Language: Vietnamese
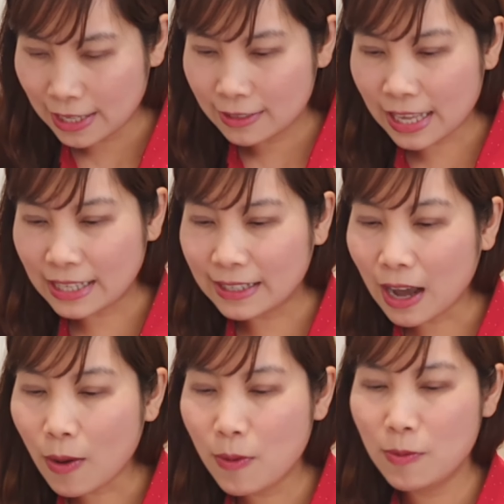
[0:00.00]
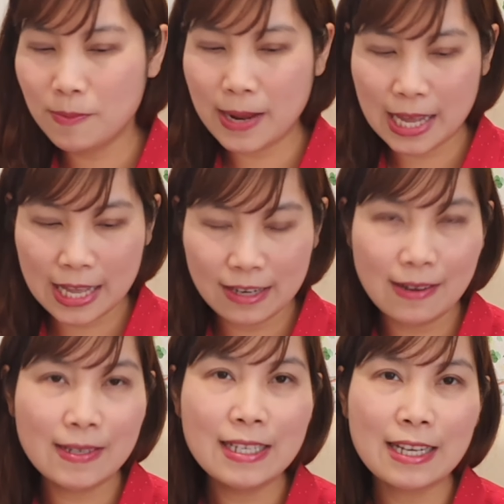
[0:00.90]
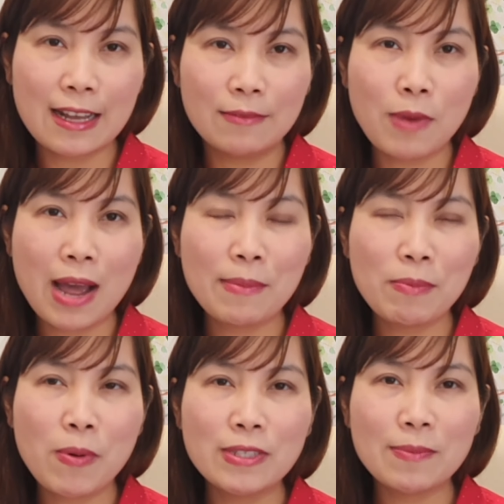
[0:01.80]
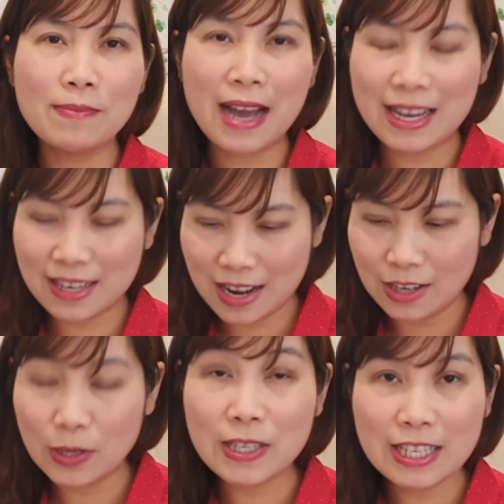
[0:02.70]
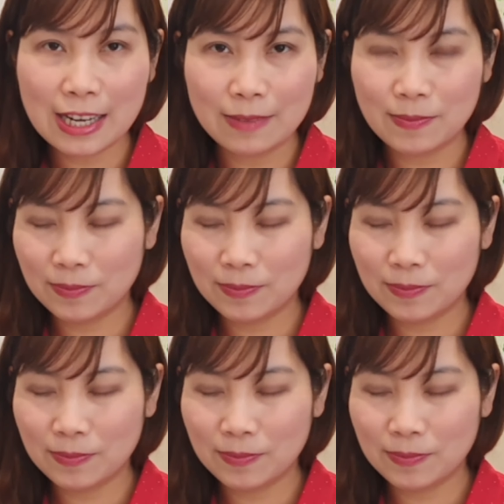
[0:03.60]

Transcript: cái câu mà nói rằng 34.3 đó đó nói rằng